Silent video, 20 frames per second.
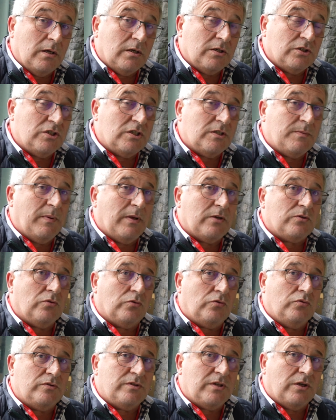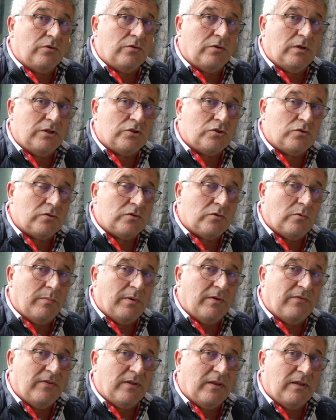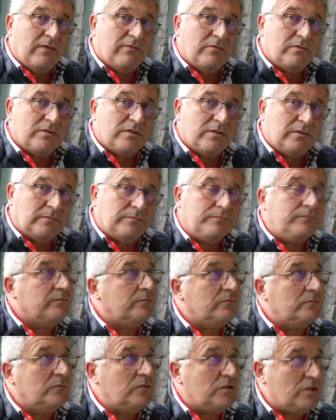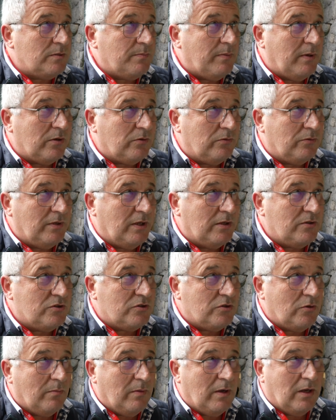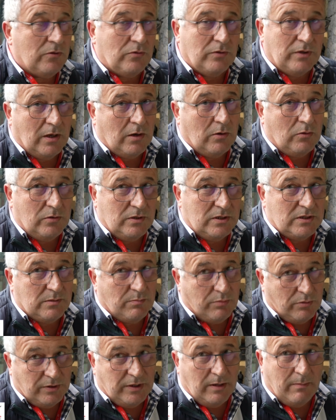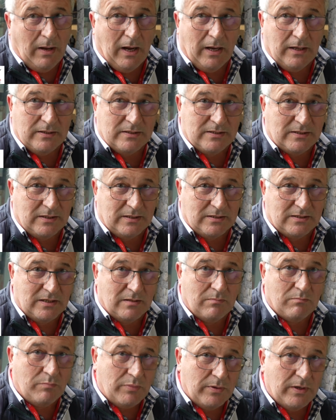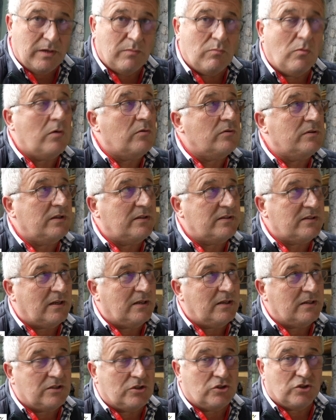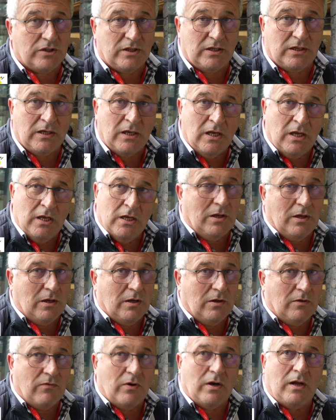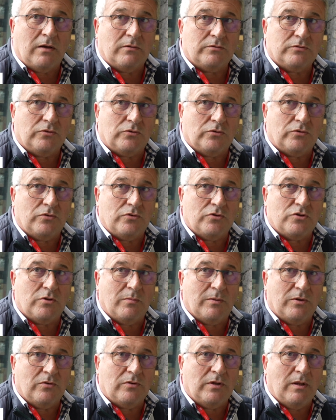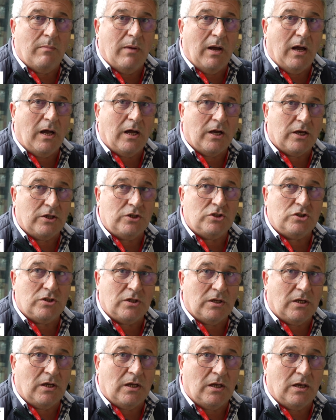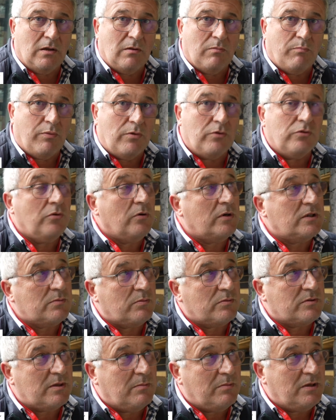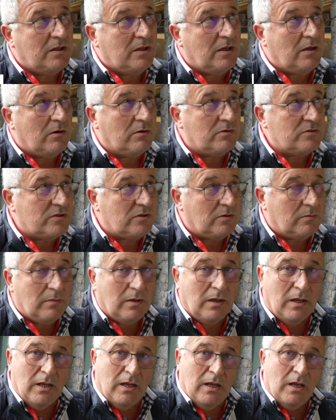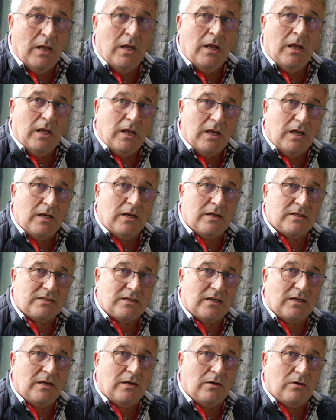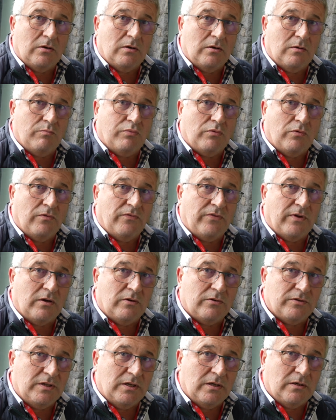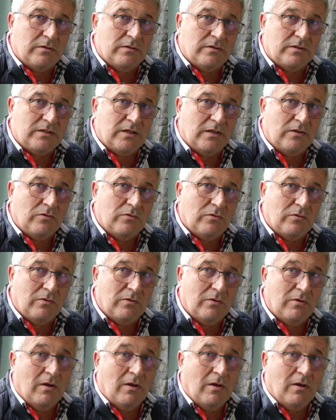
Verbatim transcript: Ah, j'espère surtout c'est que les choses ne sont pas faites d'avance. J'espère qu'on a une semaine, on est réunis, c'est pour le débat, c'est ce qui me plaît moi au sein de la CGT. Et voilà, donc une semaine de débat riche et prendre nos responsabilités ensemble et l'inscrire euh, pour faire grandir euh, cette euh,